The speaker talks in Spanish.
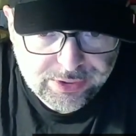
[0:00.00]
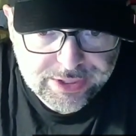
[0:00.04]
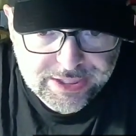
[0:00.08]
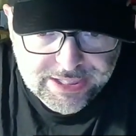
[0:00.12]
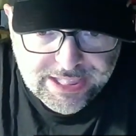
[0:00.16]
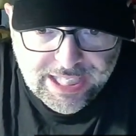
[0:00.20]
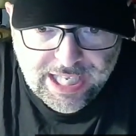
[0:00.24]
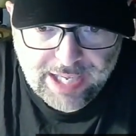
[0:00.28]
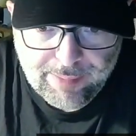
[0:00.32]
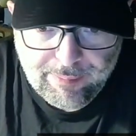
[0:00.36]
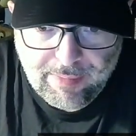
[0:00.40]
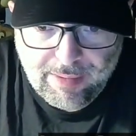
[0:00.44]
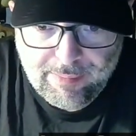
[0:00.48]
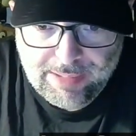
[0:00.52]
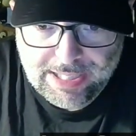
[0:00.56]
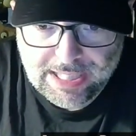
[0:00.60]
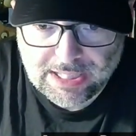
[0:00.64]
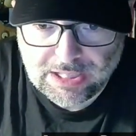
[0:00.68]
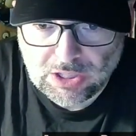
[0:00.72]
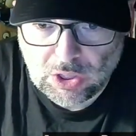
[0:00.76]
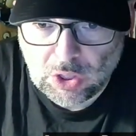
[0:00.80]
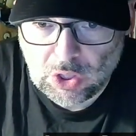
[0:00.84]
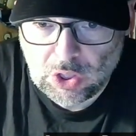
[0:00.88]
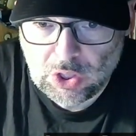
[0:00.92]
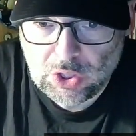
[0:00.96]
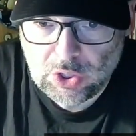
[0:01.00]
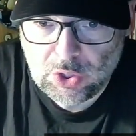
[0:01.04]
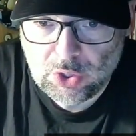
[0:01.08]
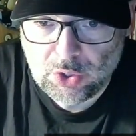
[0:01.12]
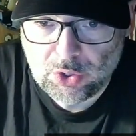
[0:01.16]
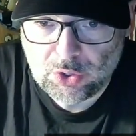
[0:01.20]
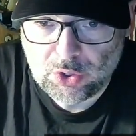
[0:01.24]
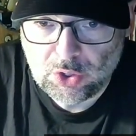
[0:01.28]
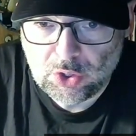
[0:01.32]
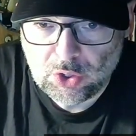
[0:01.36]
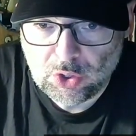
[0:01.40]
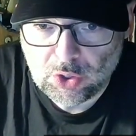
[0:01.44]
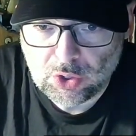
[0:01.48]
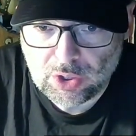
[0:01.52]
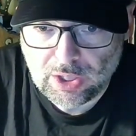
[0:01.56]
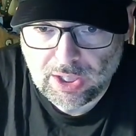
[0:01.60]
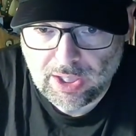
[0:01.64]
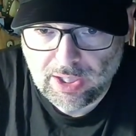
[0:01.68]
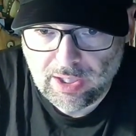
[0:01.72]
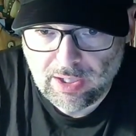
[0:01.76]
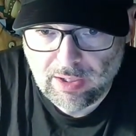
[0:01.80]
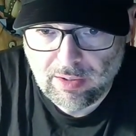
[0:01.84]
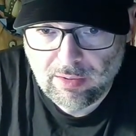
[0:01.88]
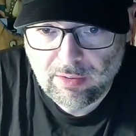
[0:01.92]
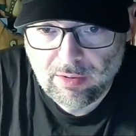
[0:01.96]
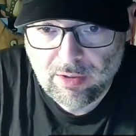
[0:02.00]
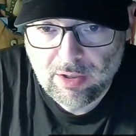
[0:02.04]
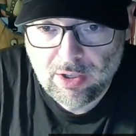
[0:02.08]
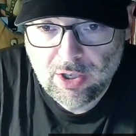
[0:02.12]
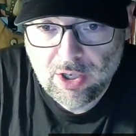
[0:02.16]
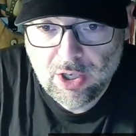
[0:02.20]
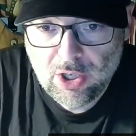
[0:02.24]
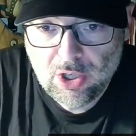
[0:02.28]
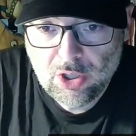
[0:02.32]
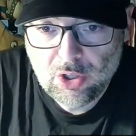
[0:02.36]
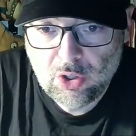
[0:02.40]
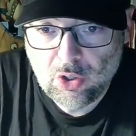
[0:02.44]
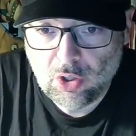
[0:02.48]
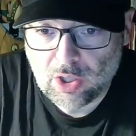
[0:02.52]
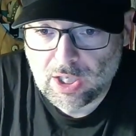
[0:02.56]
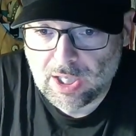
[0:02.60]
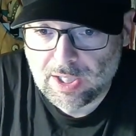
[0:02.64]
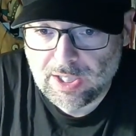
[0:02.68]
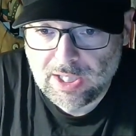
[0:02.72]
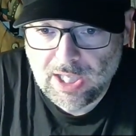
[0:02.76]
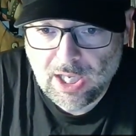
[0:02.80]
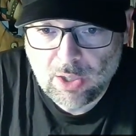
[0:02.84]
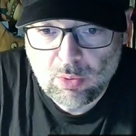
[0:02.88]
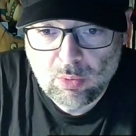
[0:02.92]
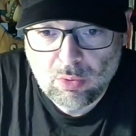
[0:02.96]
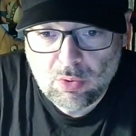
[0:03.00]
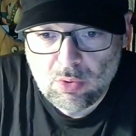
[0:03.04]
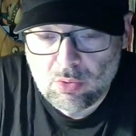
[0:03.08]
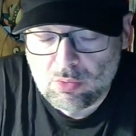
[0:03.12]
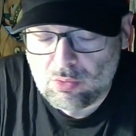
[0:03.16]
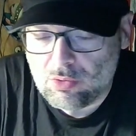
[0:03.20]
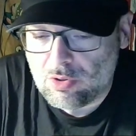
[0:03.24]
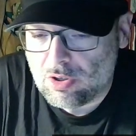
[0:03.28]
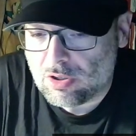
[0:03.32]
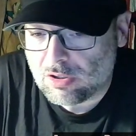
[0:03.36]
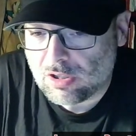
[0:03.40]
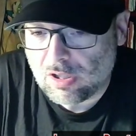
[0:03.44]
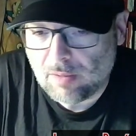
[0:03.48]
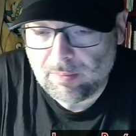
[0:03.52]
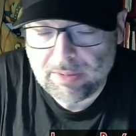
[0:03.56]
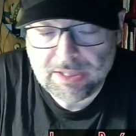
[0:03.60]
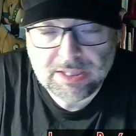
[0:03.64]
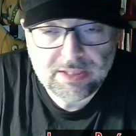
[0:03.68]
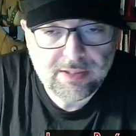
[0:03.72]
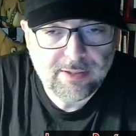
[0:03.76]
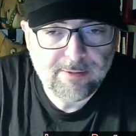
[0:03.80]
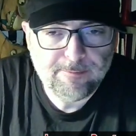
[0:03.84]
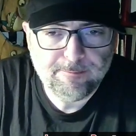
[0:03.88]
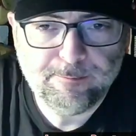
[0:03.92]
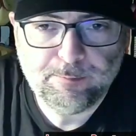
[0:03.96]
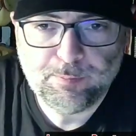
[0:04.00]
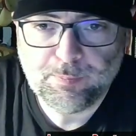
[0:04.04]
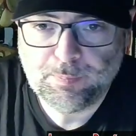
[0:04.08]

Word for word: Es que llamaba la atención lo que, lo que hacía. Luego, curiosamente,